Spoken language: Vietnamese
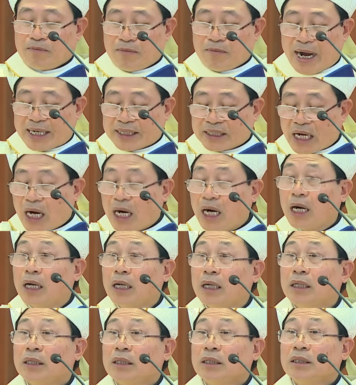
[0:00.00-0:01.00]
Bàn
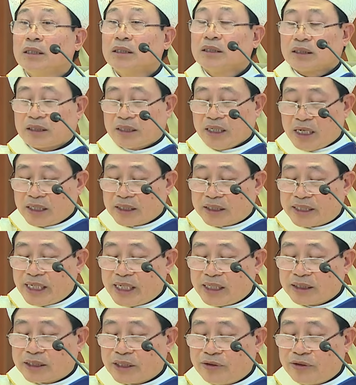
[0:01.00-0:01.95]
thờ tượng trưng